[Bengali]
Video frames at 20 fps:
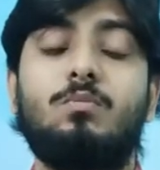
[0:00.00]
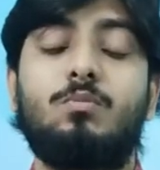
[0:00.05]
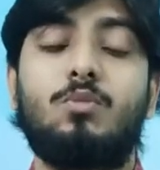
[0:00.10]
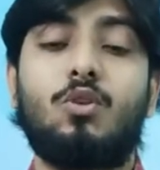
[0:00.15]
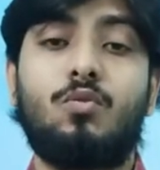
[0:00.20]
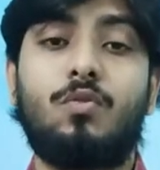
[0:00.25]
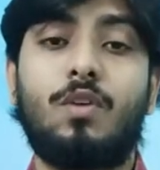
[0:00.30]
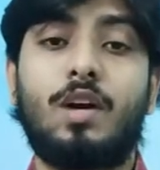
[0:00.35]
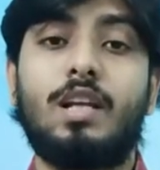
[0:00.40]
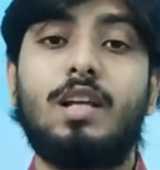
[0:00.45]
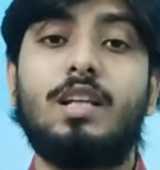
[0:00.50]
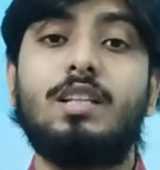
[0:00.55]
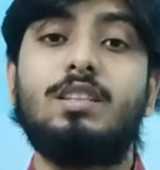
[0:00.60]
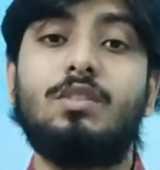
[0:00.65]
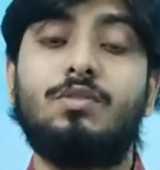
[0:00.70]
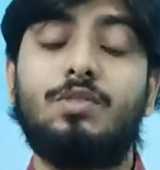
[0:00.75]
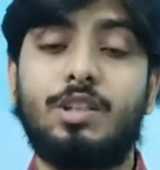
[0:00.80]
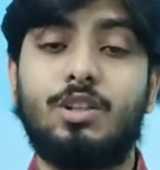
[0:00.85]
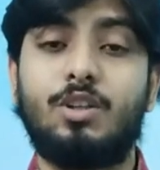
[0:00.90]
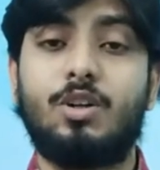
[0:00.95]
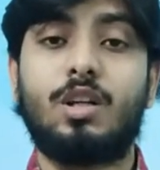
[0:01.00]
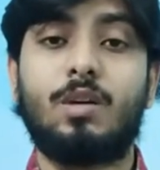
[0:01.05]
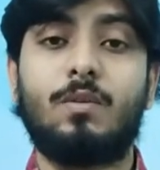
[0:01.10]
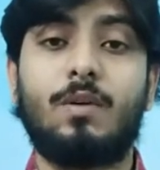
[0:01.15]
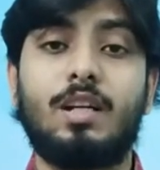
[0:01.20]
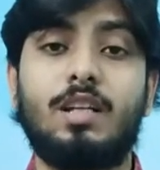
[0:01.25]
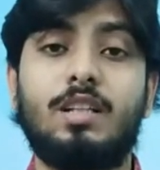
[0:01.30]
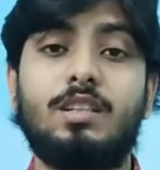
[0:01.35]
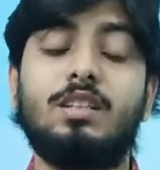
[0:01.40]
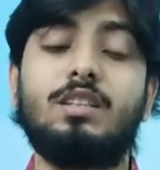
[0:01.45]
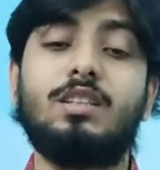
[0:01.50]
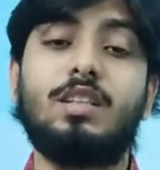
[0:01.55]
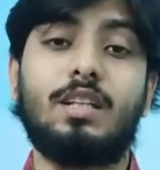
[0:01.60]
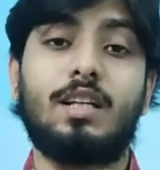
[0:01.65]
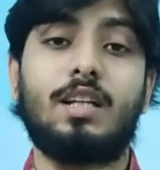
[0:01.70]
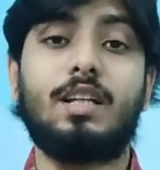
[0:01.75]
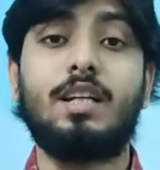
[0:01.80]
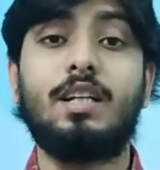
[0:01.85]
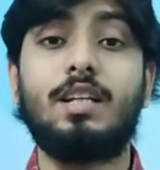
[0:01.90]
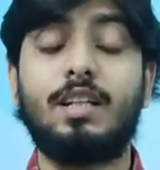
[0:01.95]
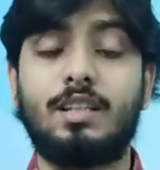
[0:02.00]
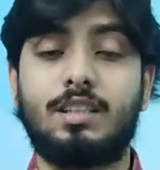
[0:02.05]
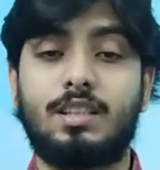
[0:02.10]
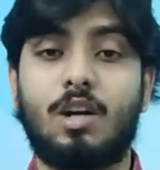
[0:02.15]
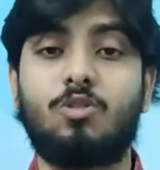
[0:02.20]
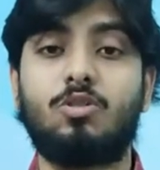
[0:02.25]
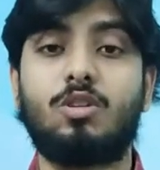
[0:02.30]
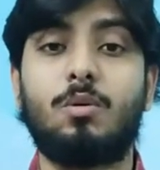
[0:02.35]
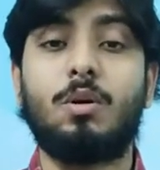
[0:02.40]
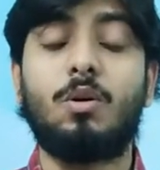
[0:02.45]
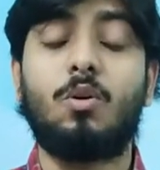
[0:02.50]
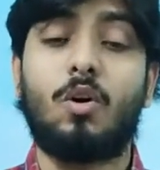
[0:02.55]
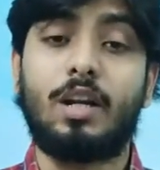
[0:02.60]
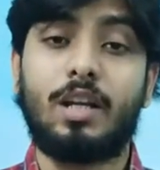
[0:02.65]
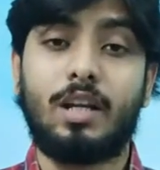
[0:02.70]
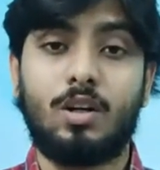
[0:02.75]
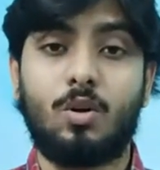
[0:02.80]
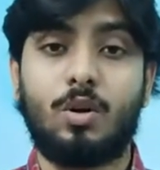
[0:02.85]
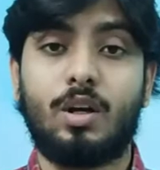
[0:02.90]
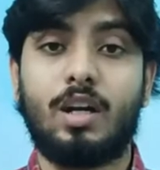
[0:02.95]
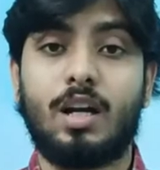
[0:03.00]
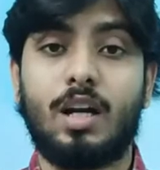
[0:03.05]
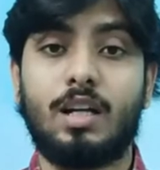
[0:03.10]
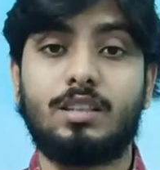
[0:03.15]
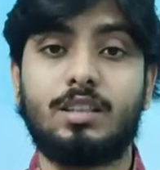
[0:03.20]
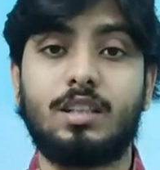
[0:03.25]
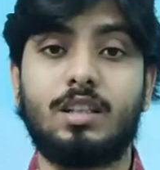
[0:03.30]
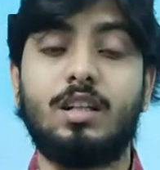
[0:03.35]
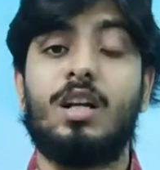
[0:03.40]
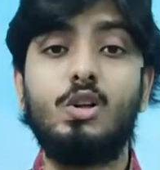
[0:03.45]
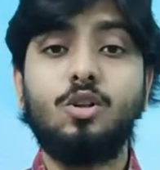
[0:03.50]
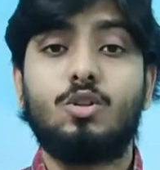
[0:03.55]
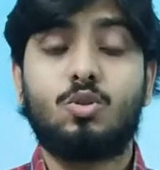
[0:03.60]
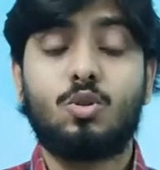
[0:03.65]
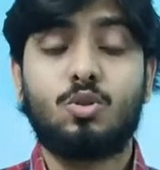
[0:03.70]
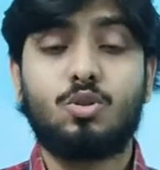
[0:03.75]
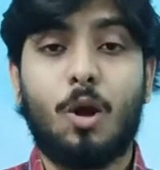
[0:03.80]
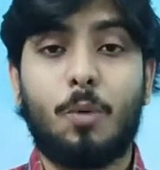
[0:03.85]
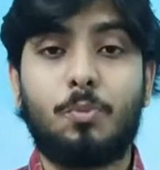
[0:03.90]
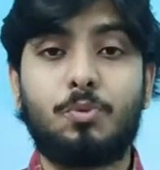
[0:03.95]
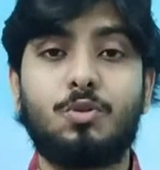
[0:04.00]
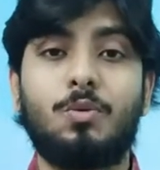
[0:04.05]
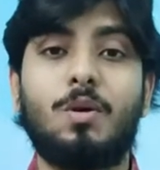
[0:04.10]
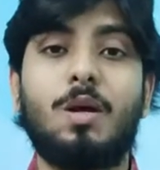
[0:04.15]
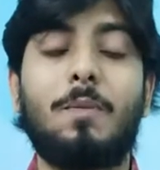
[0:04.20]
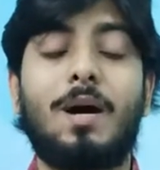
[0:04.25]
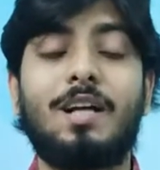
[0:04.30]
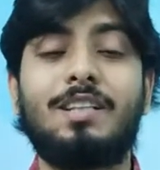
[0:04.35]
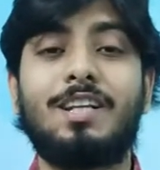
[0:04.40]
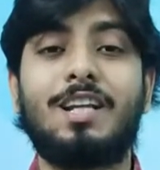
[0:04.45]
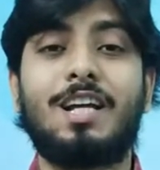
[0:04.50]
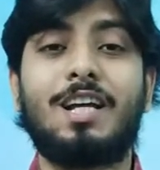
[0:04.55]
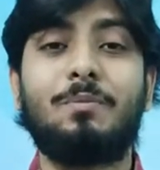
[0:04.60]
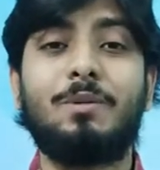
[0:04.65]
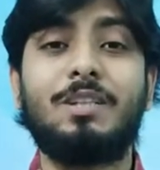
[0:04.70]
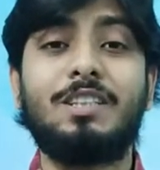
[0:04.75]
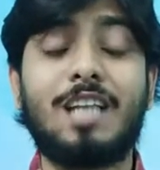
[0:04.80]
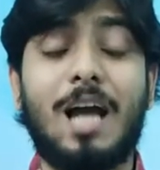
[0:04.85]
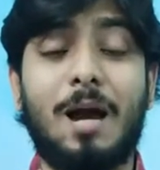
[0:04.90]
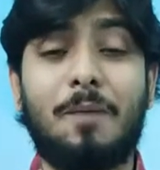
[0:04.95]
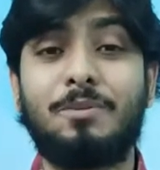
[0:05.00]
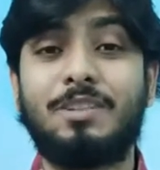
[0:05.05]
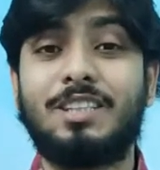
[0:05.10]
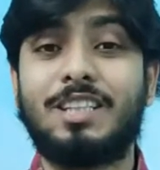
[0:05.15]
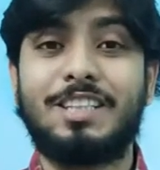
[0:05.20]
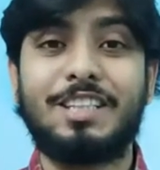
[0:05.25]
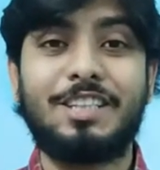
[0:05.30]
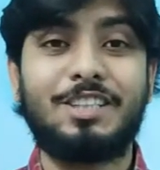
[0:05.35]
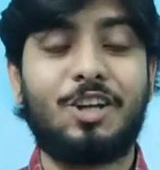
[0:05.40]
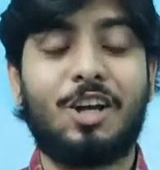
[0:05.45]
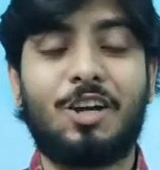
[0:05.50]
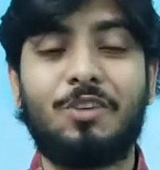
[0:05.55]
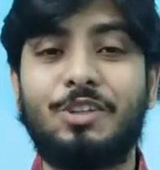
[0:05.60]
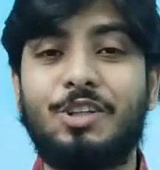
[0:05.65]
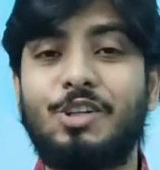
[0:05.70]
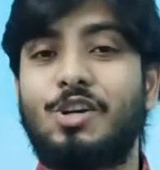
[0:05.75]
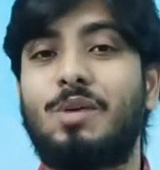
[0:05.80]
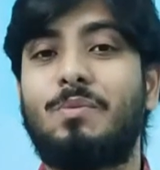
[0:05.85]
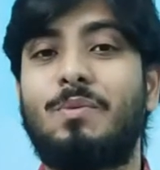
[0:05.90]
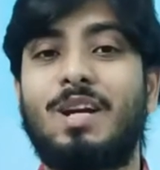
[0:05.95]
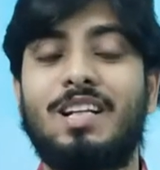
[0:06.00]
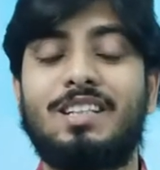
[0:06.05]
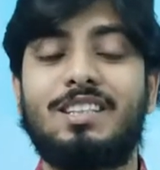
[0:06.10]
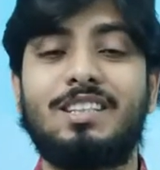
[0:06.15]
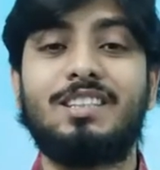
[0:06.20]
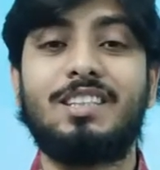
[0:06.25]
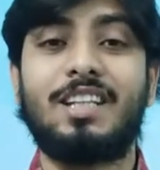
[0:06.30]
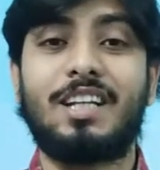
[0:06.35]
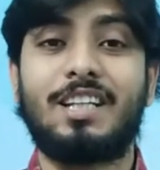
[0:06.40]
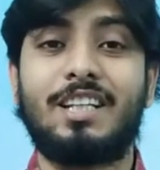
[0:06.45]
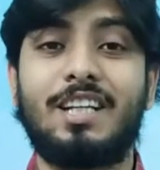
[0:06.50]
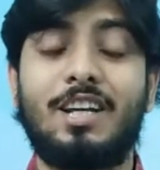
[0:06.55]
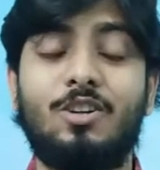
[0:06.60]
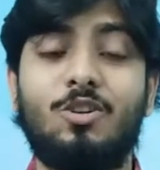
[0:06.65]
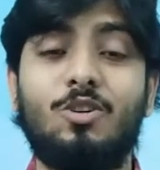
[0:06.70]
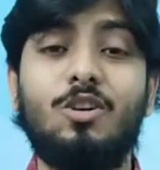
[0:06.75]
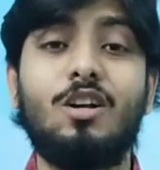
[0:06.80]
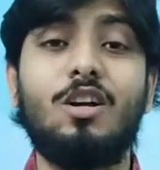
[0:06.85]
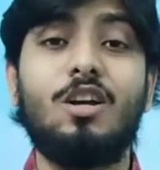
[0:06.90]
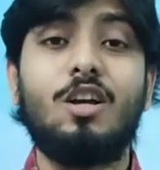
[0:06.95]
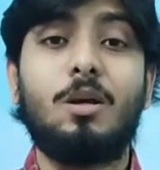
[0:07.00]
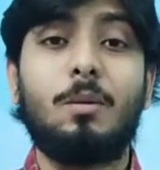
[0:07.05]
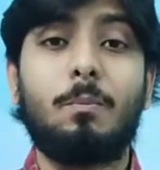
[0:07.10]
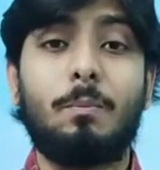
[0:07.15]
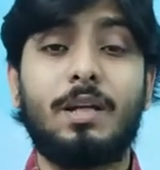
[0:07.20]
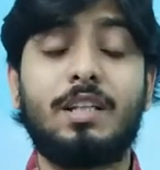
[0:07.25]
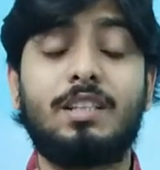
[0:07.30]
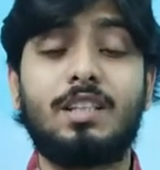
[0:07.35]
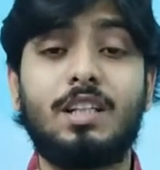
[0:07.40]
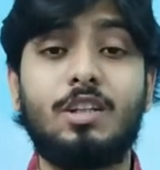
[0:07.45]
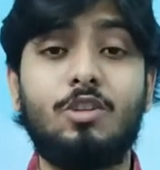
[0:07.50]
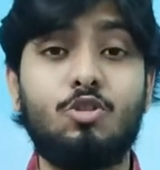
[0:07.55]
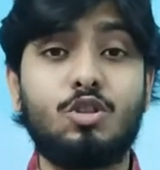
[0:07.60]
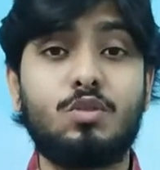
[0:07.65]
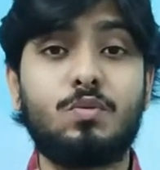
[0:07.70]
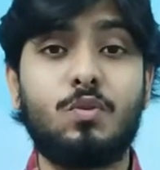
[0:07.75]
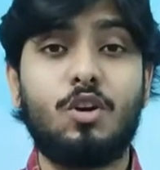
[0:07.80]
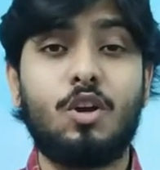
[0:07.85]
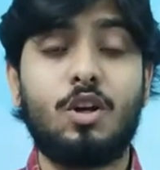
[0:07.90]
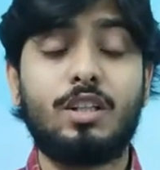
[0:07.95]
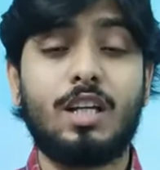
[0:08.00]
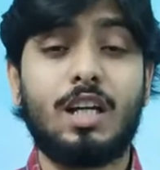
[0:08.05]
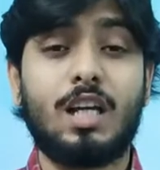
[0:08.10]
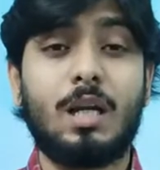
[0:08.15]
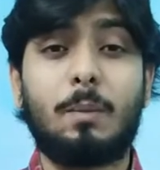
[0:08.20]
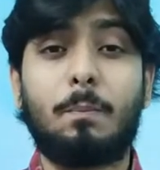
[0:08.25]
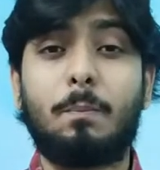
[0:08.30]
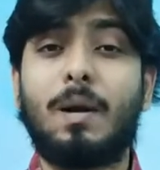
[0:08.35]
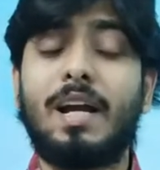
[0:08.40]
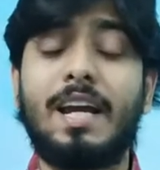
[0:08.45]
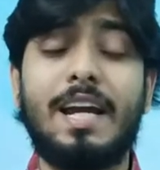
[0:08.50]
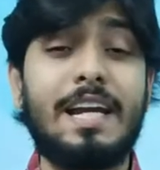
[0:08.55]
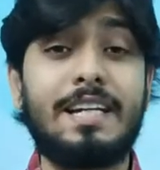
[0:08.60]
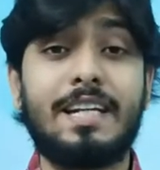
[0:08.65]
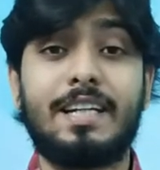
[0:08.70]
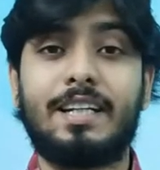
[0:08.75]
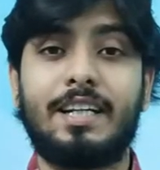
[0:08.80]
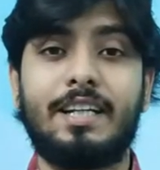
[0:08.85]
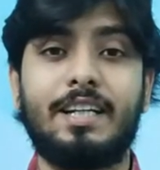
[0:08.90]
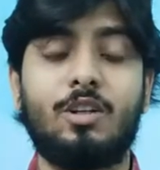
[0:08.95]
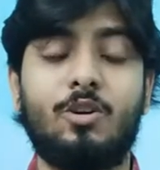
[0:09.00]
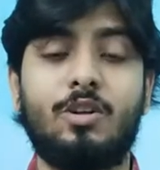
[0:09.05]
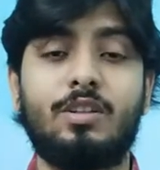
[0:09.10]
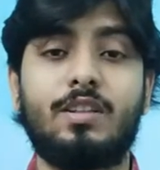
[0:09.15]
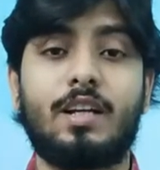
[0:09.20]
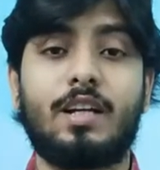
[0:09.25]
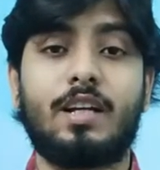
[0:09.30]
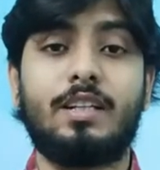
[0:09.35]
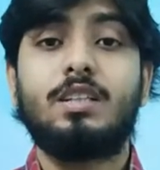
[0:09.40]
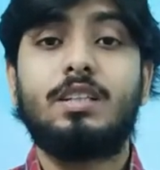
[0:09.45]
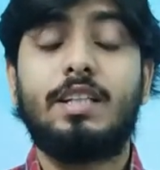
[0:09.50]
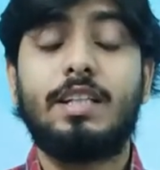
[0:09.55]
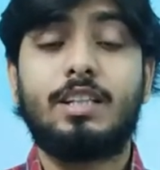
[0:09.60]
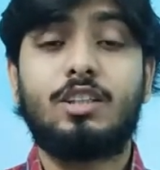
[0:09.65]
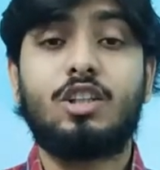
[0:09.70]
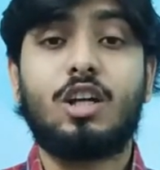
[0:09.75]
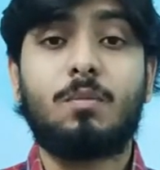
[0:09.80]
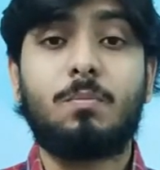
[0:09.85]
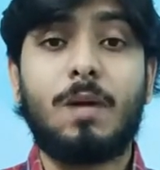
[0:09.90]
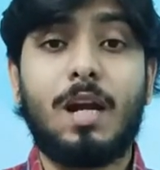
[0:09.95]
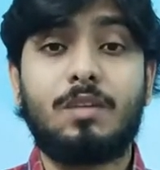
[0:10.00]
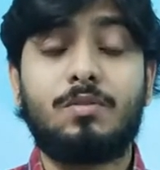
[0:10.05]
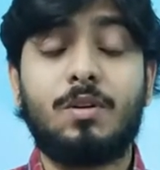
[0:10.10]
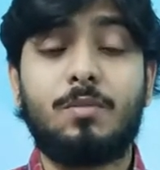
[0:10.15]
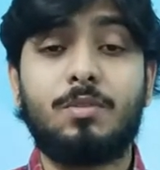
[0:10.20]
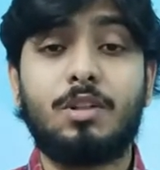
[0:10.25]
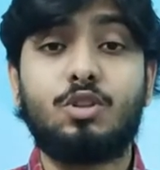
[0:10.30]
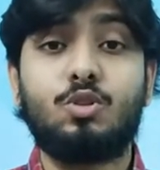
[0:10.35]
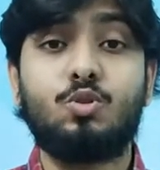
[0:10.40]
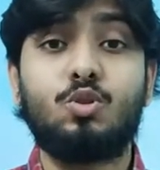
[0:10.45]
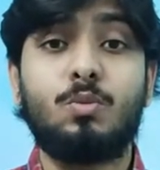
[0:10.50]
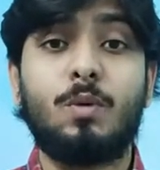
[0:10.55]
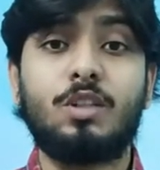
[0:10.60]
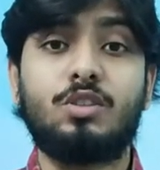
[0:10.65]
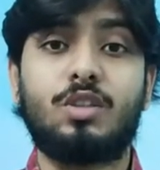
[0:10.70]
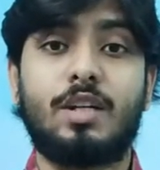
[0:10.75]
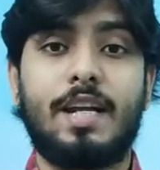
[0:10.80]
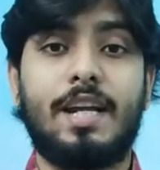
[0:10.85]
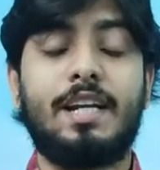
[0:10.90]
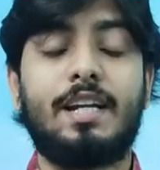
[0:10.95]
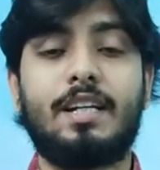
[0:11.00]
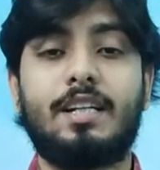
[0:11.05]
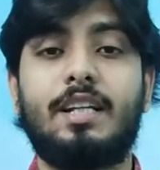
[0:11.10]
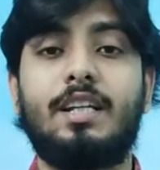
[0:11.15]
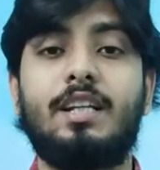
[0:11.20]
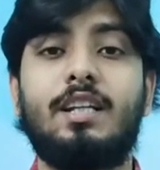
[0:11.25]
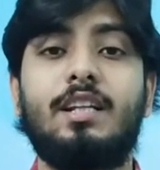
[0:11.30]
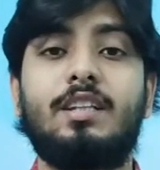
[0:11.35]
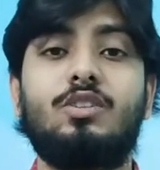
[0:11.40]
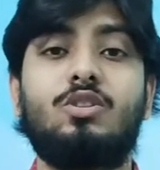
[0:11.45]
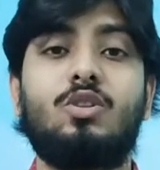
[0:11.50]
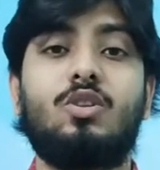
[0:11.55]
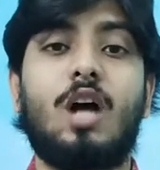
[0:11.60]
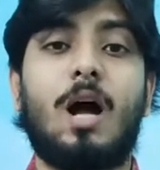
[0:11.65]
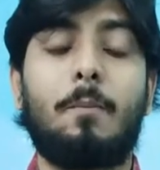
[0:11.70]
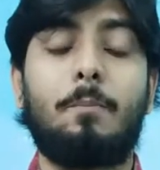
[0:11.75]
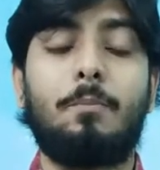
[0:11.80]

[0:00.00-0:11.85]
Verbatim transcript: প্রোফাইলে যে ভিডিওটা বানিয়েছেন সেটা গিয়ে রিচ আউট হবে অনেক লোকের কাছে তো সবসময় মাথা রাখবেন যে আপনি যে টিকটকে ভিডিওটা বানাচ্ছেন সেটা যেন বেশি ইউজফুল হয়ে থাকে বা এন্টারটেনিং হয়ে থাকে টিকটক প্ল্যাটফর্মটা শুধুমাত্র এন্টারটেনিংয়ের জন্য